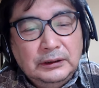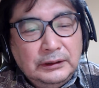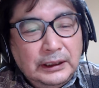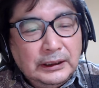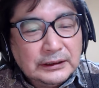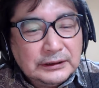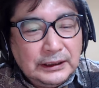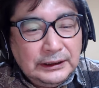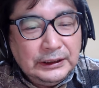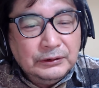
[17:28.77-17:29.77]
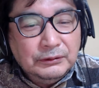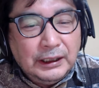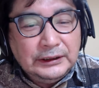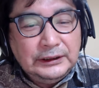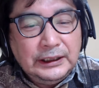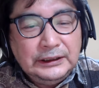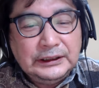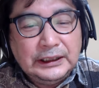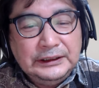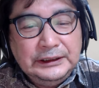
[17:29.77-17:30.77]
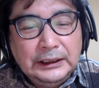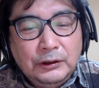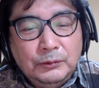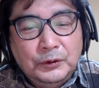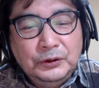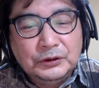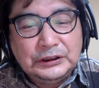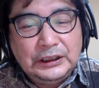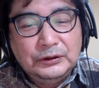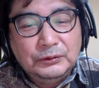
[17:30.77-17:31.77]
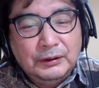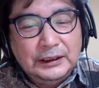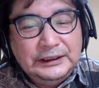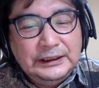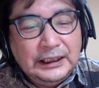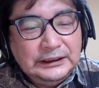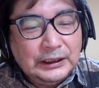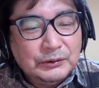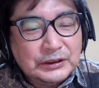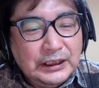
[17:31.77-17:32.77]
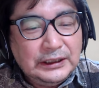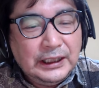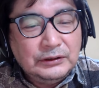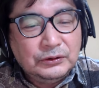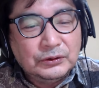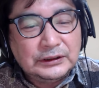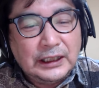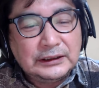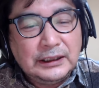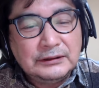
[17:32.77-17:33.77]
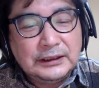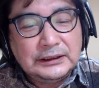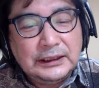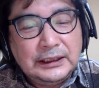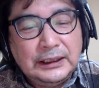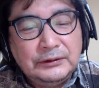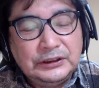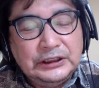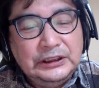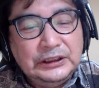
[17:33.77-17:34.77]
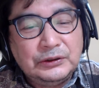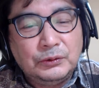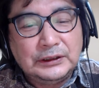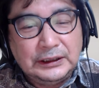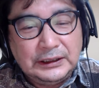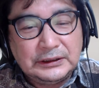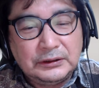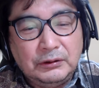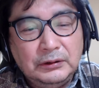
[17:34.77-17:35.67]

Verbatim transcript: で、ガスライティングは被害者が嫌な思いをしているのは被害者のせいであると錯覚させられる心理操作です。